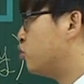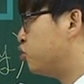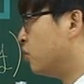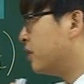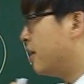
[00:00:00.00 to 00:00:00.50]

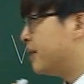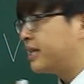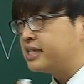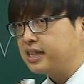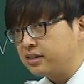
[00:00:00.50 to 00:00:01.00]
주어 다음에
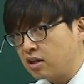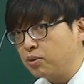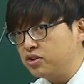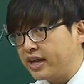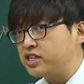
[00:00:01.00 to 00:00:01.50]
대신아
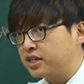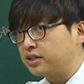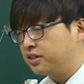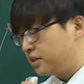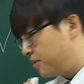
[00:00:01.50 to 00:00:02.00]

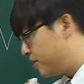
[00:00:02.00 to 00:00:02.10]
WH가 뜨게